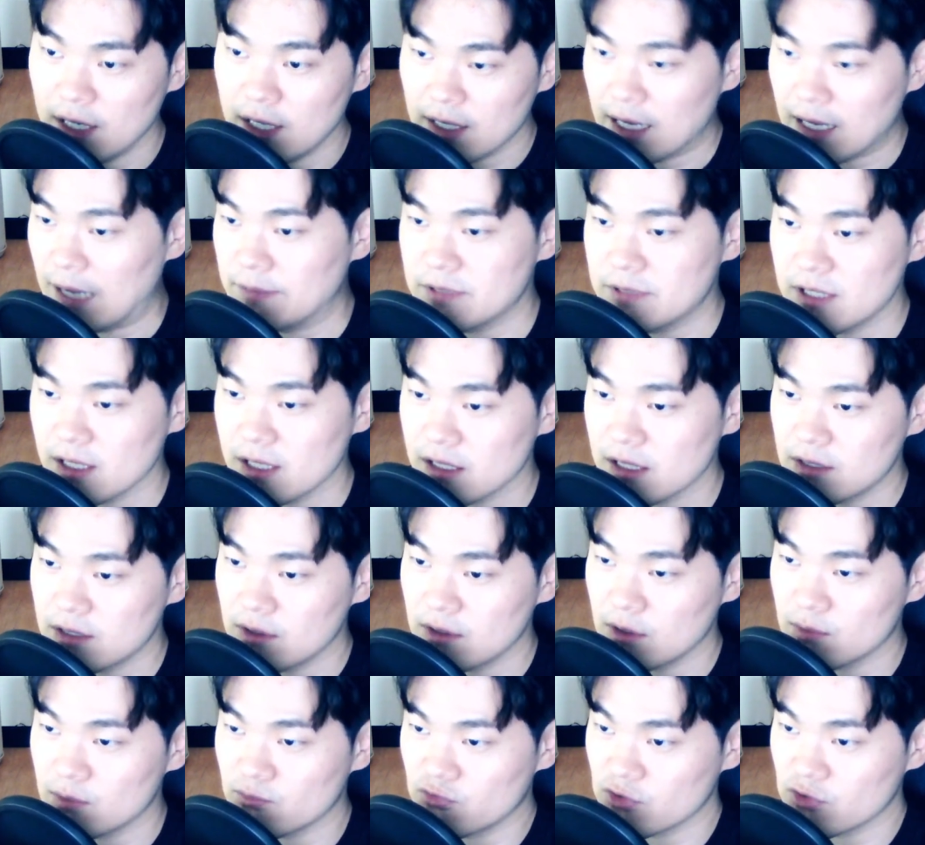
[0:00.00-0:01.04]
갑자기
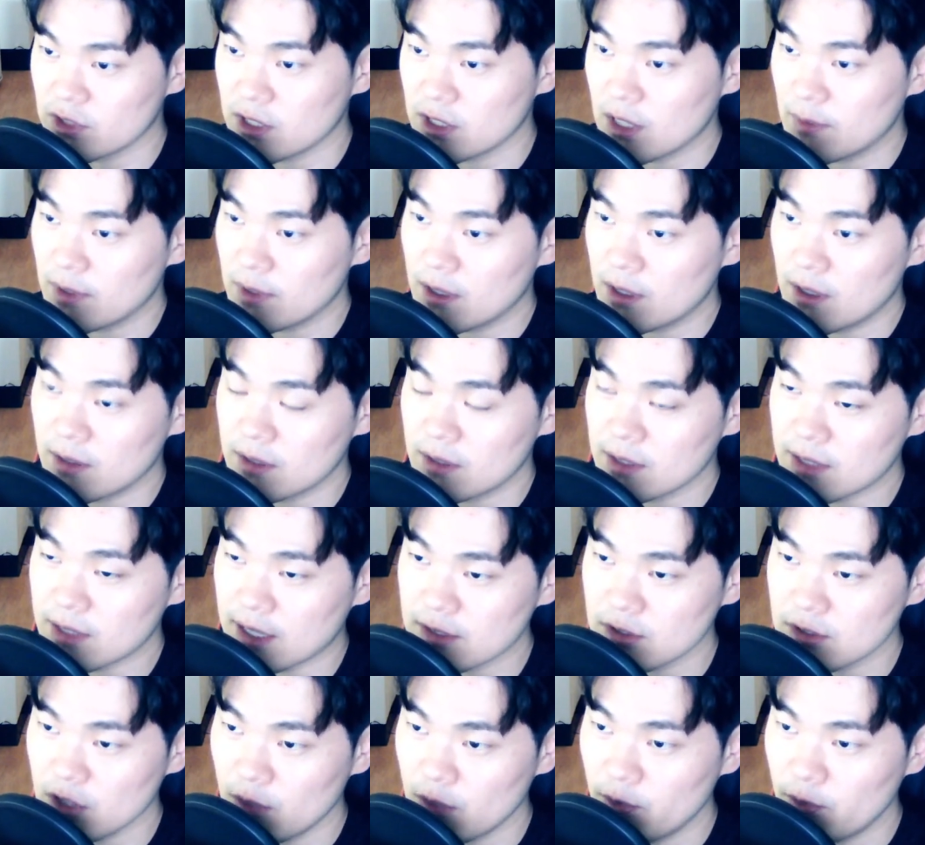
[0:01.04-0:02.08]
그런 무기 개발하는데 다
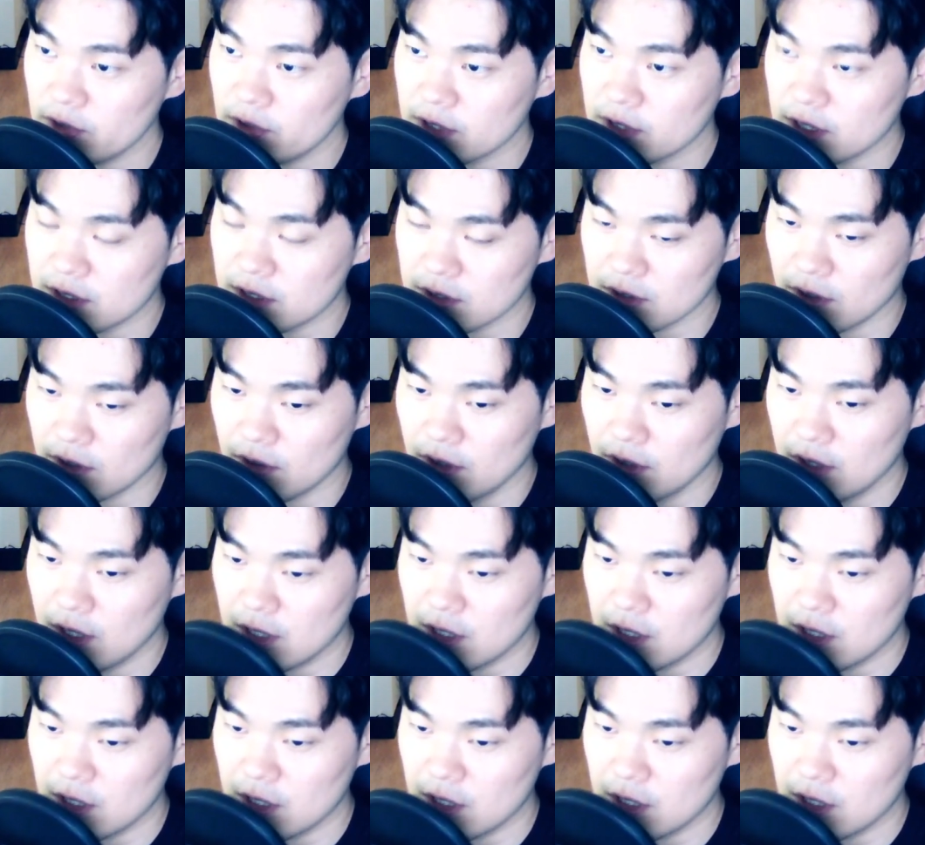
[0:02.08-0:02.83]
써버리겠죠.